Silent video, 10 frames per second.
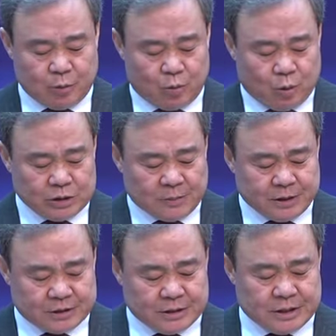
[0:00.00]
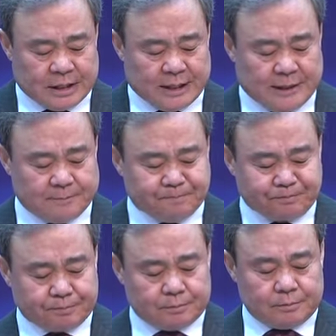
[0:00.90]
오 장 폈으니까
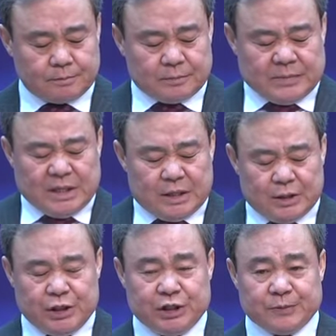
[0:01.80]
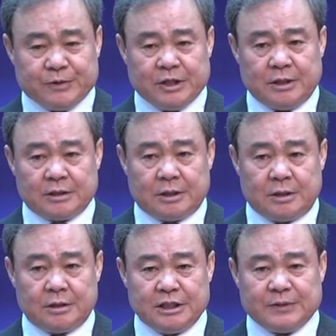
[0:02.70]
이십칠 절,
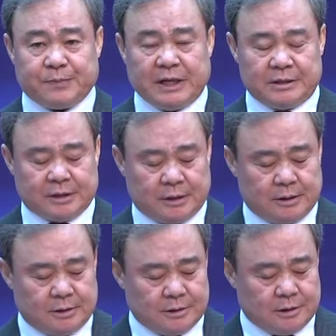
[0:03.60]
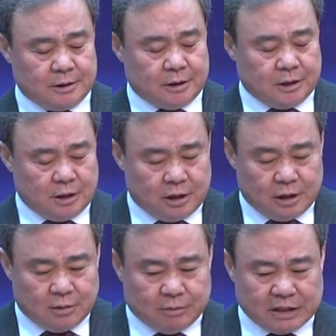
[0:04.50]
이십팔 절.
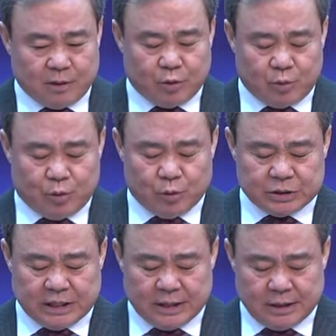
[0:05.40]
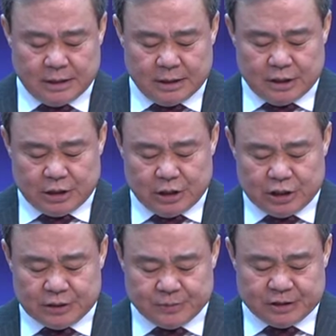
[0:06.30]
마태복음 오 장
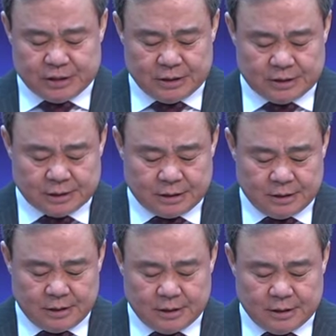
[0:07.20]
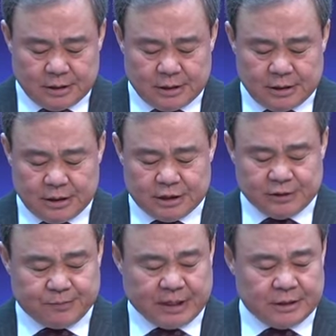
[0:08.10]
이십칠 절,
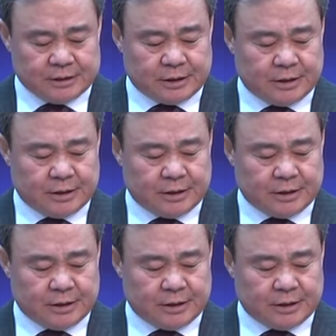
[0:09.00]
이십팔 절